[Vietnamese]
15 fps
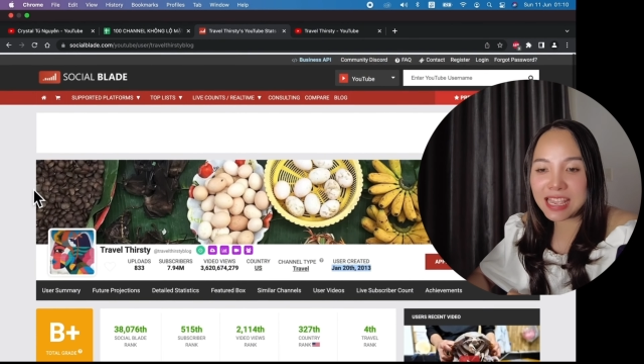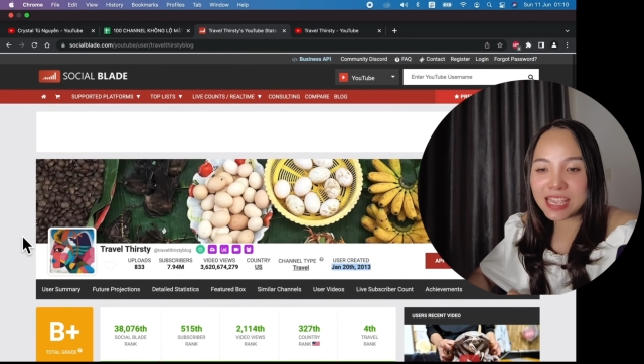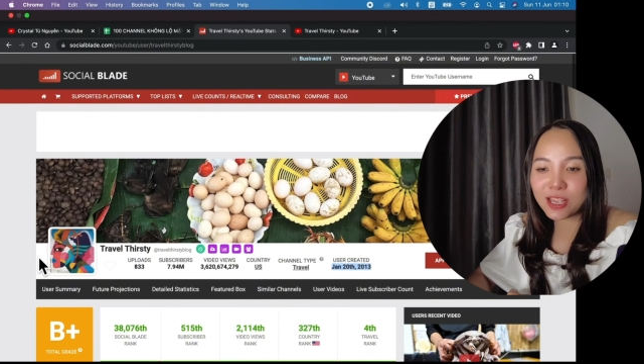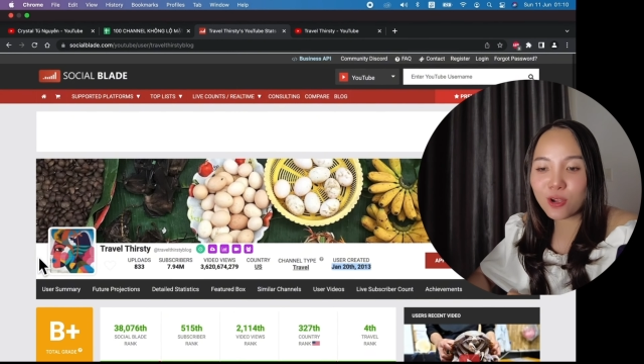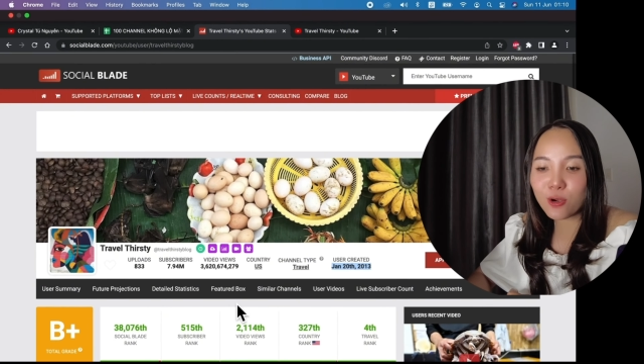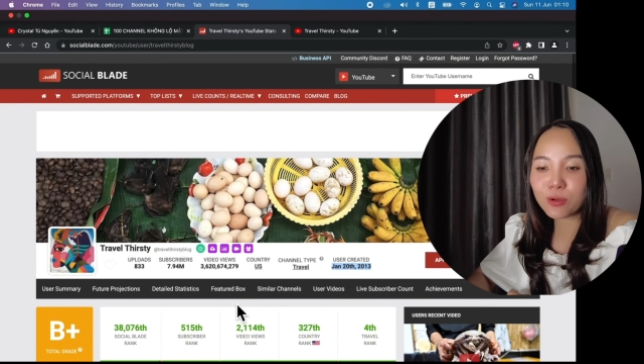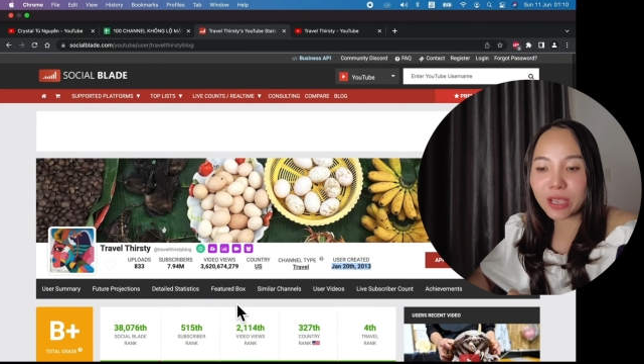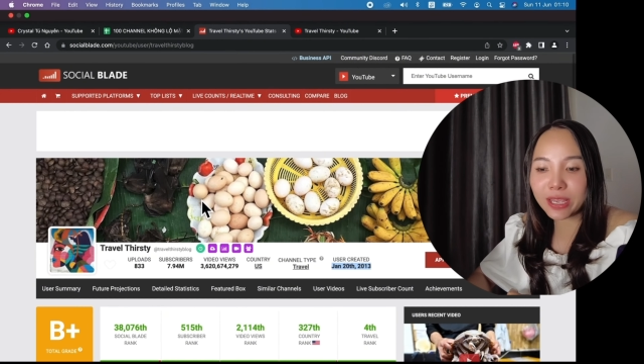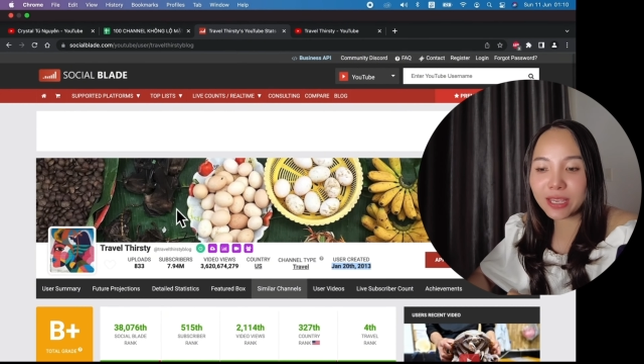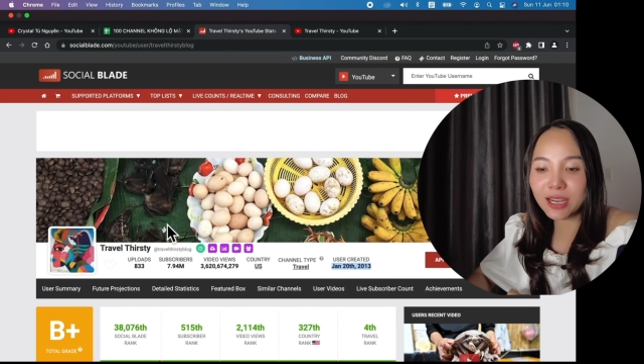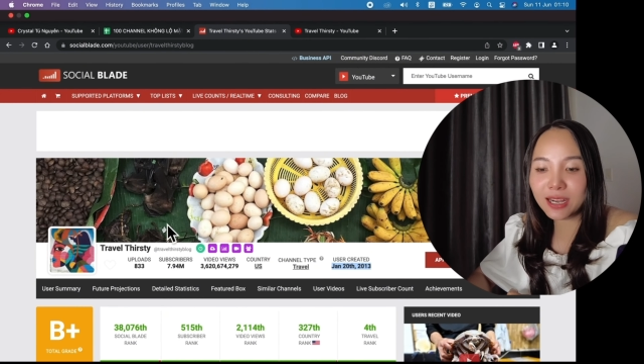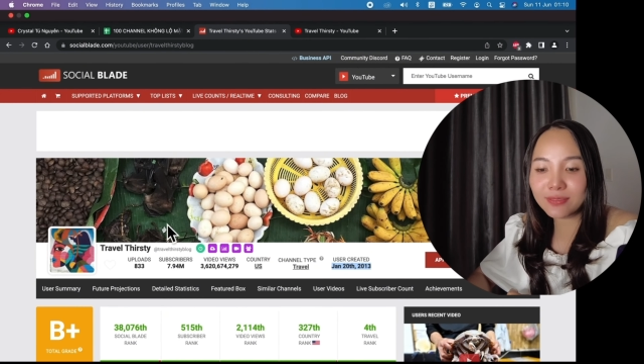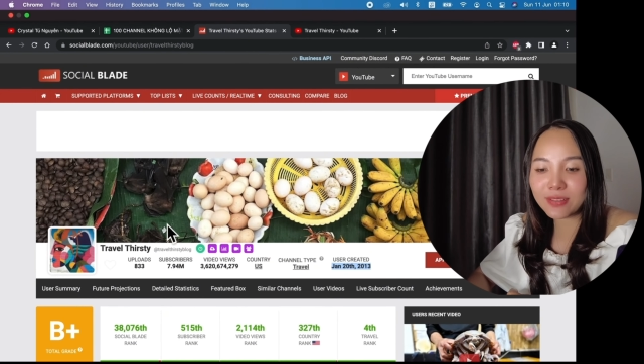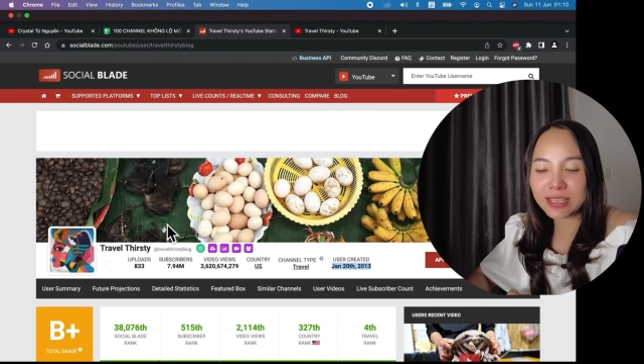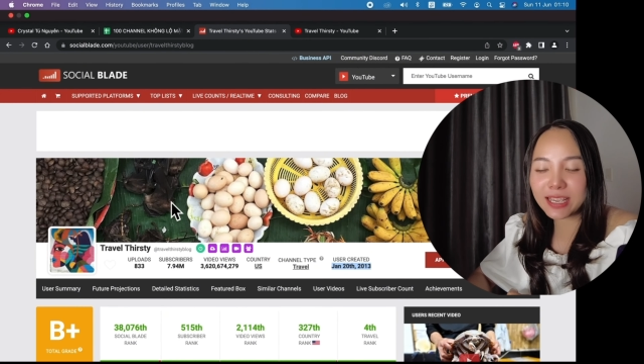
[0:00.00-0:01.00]
nghiên cứu kỹ
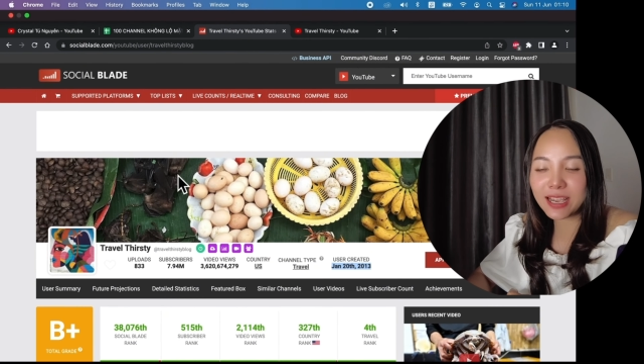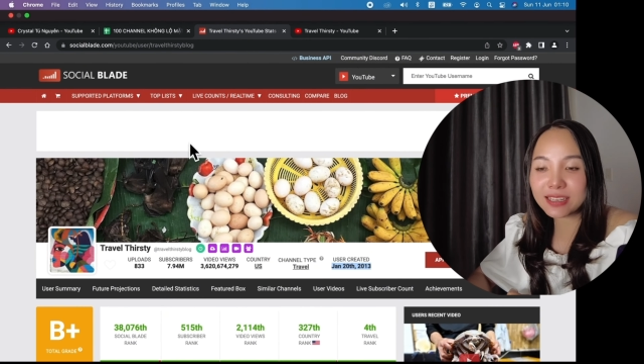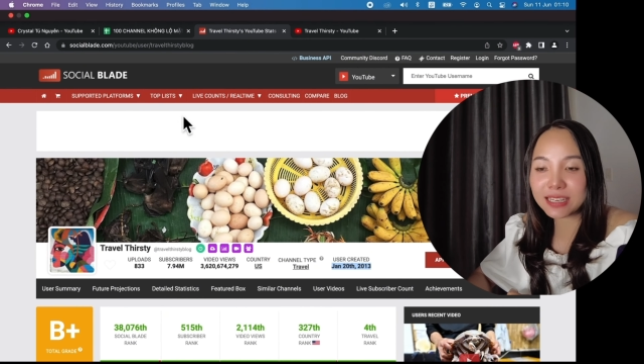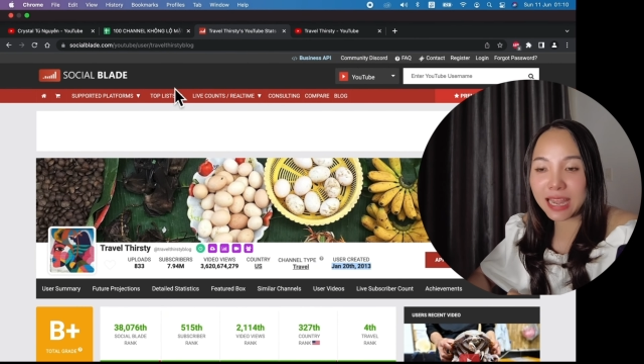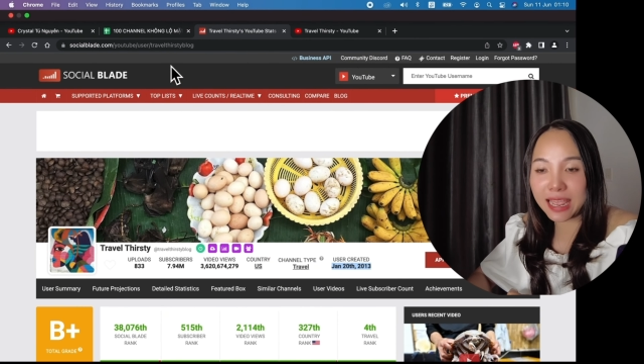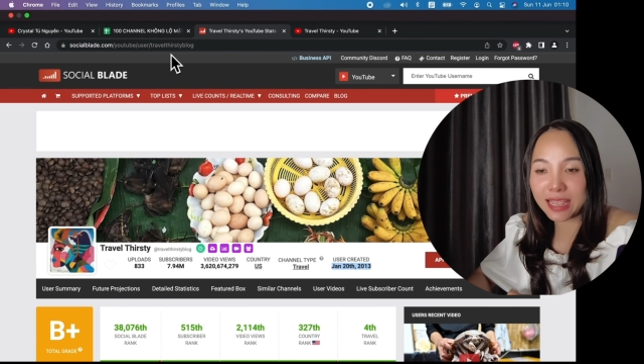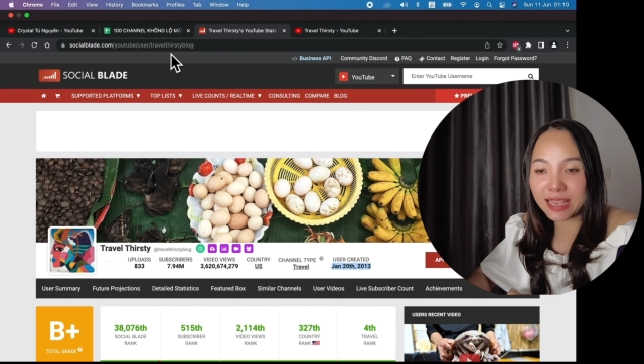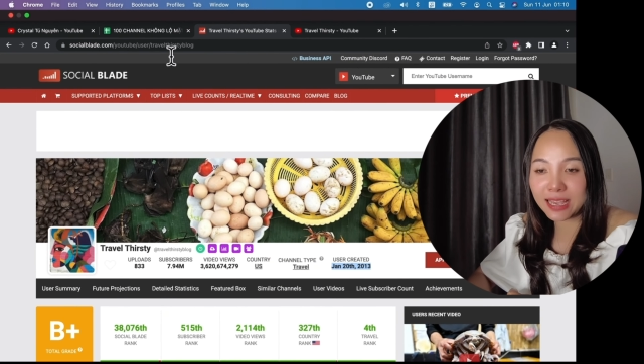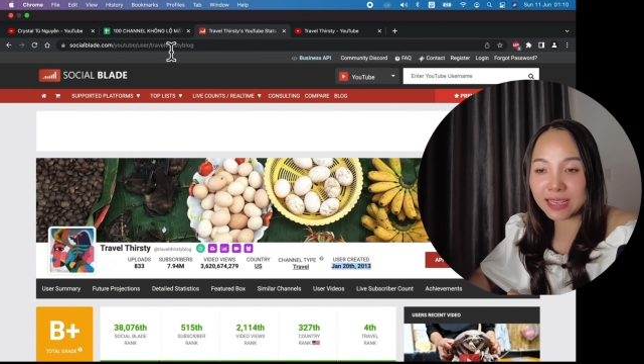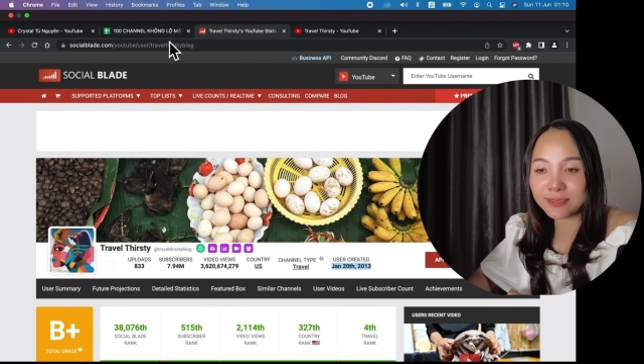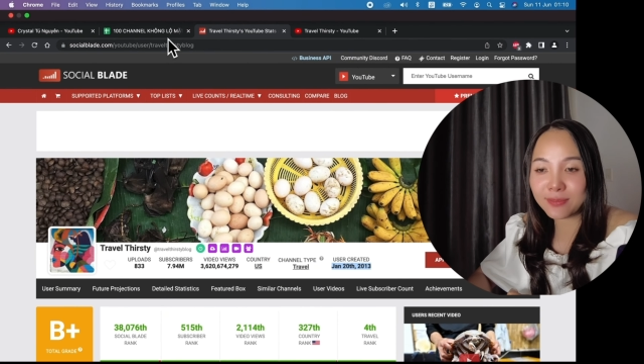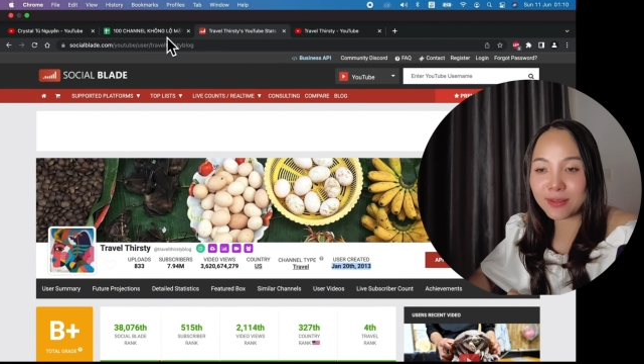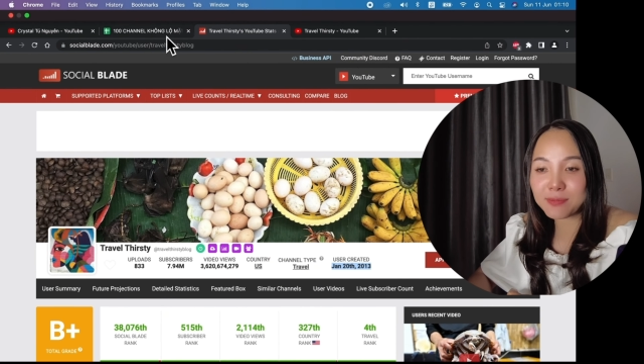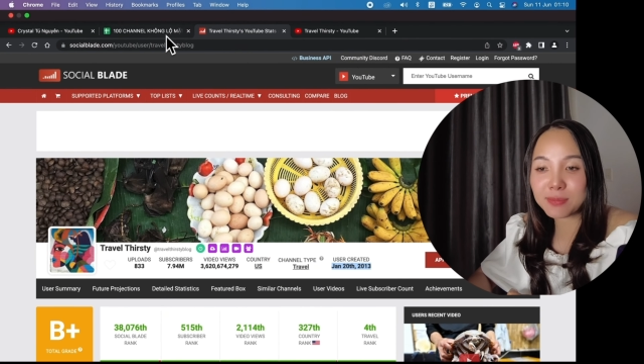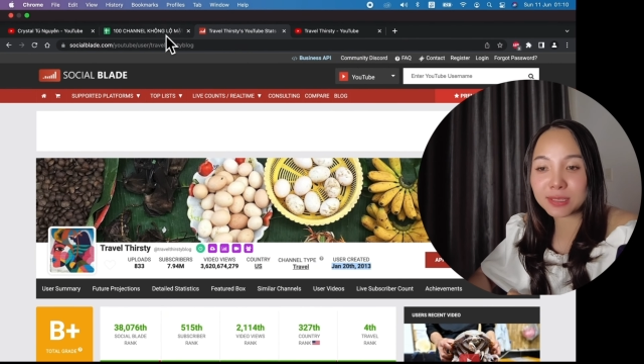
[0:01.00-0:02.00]
hơn về kênh này ha,
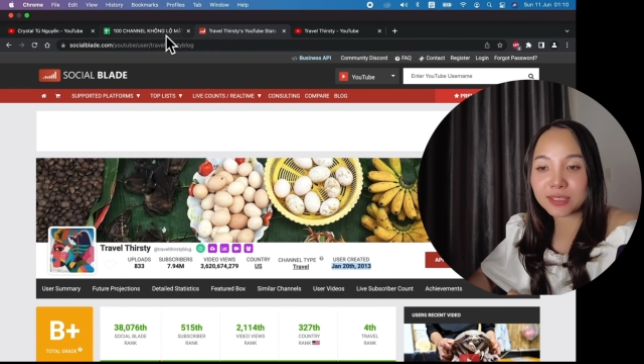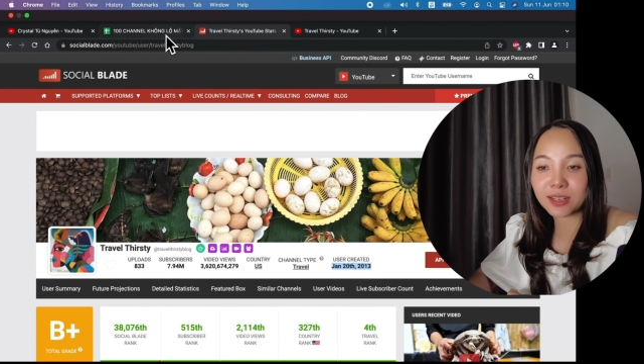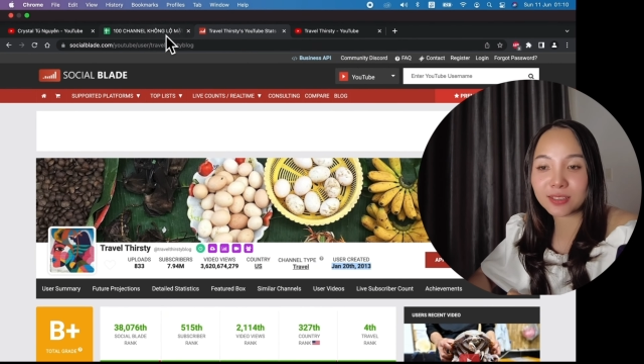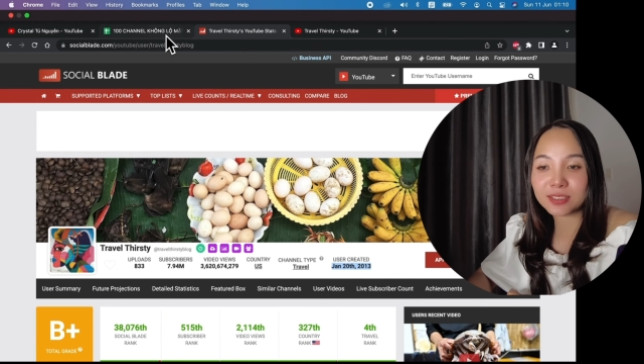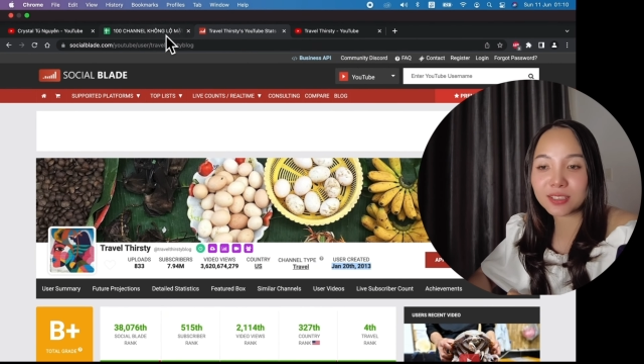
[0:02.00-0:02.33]
và mình coi